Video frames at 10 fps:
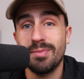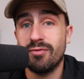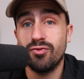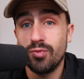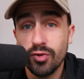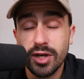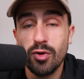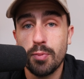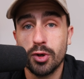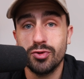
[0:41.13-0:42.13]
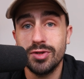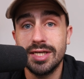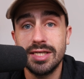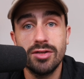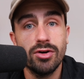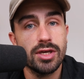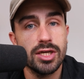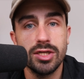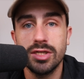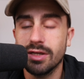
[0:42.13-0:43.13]
bah, vous montrer l'opportunité TikTok
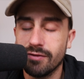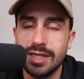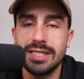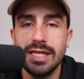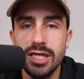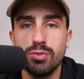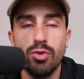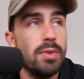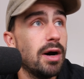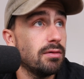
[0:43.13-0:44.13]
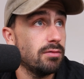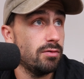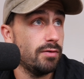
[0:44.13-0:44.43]
et ça fait des années que je me bats,